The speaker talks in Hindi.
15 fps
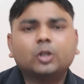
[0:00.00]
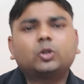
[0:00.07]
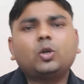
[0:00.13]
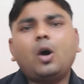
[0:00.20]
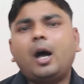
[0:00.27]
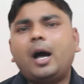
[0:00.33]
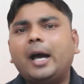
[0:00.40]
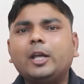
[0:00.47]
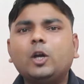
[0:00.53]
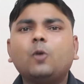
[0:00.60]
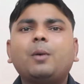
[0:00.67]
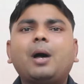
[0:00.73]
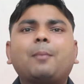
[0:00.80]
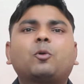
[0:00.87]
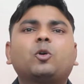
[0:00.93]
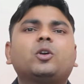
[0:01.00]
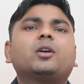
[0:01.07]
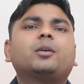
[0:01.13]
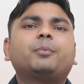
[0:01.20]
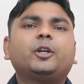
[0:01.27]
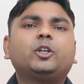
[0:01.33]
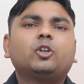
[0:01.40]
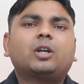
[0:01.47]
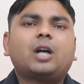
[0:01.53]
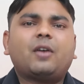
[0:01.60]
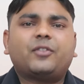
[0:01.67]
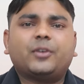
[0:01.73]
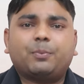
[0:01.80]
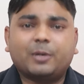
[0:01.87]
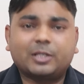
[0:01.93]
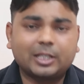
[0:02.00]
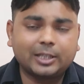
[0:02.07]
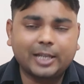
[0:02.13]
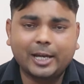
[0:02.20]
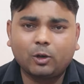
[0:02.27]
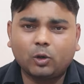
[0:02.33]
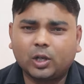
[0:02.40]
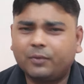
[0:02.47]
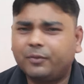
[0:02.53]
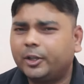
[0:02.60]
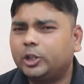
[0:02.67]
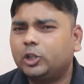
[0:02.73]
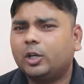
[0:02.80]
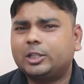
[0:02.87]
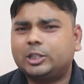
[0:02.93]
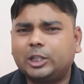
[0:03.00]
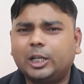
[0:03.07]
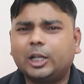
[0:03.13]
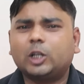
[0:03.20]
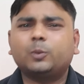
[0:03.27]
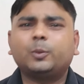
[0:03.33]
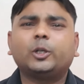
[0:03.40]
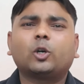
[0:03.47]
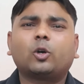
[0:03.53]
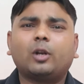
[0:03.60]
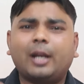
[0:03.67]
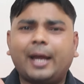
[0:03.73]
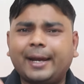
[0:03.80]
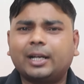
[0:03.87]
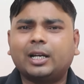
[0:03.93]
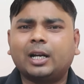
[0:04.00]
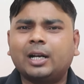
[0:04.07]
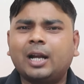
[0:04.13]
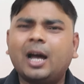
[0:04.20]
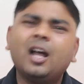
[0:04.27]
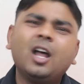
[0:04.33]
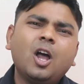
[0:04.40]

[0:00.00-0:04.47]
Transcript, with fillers: तो आई होप आपको ये वीडियो काफ़ी पसंद आई होगी वीडियो अच्छी लगी वीडियो को लाइक करना